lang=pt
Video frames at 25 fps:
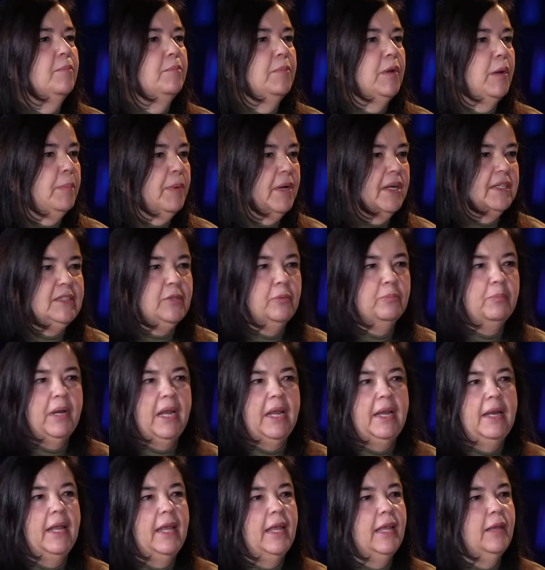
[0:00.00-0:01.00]
preparação para
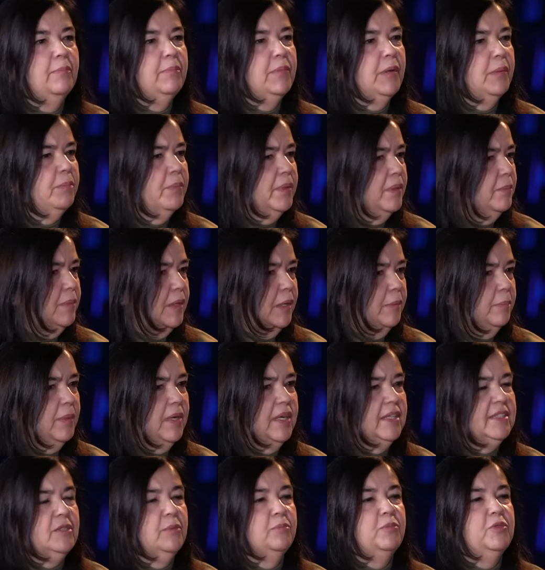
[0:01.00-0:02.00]
Enem,
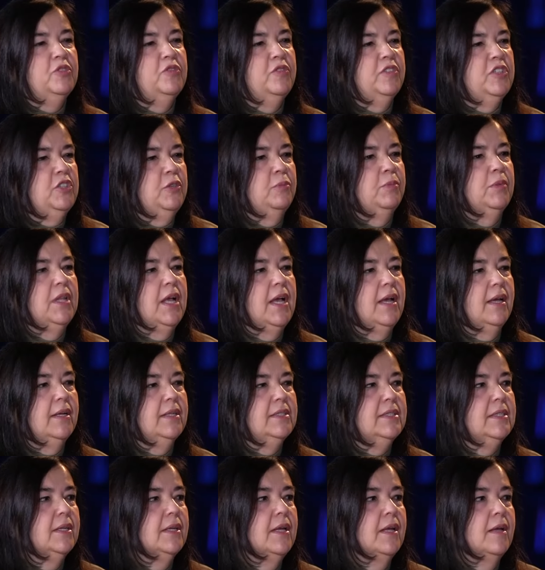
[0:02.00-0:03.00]
preparação uhum. para os
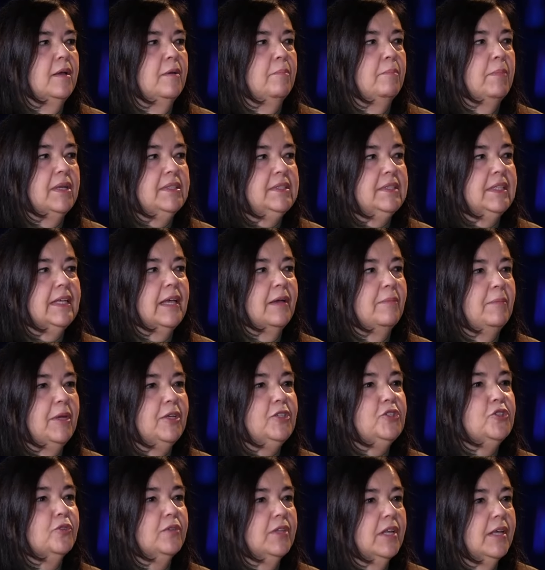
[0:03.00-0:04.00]
vestibulares. Sim, sim.
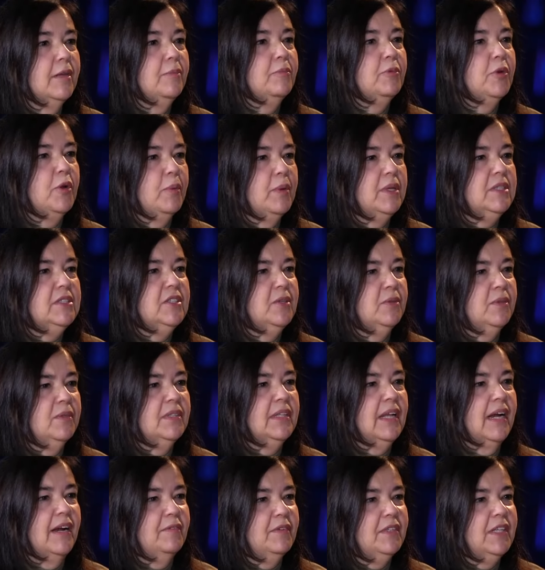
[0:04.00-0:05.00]
Basicamente, eu lembro, eu
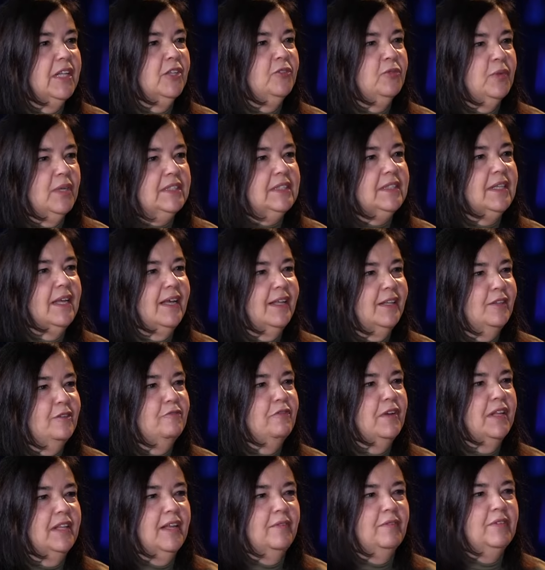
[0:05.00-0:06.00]
entrava na tua sala e
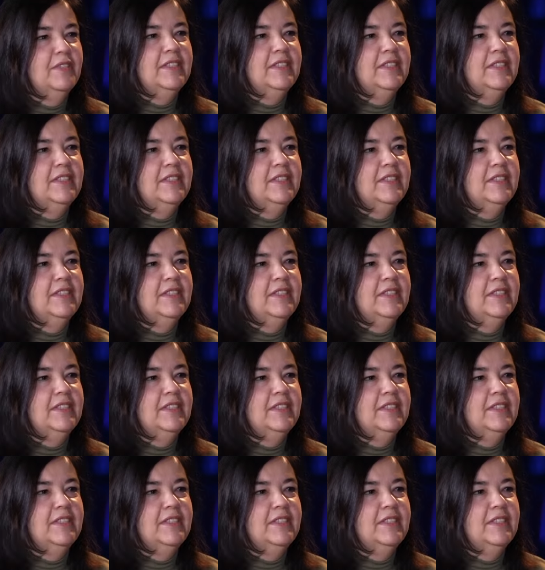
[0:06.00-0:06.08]
falava